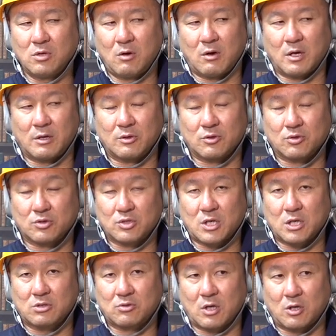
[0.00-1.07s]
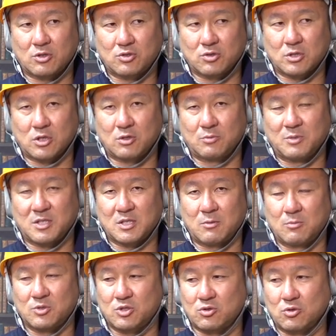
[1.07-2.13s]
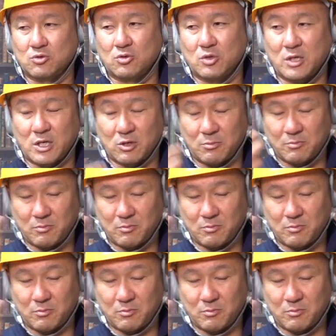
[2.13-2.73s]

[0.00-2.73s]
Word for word: らはあのどっちかって言ったら、視聴者の皆さんも知ってる通り、あの、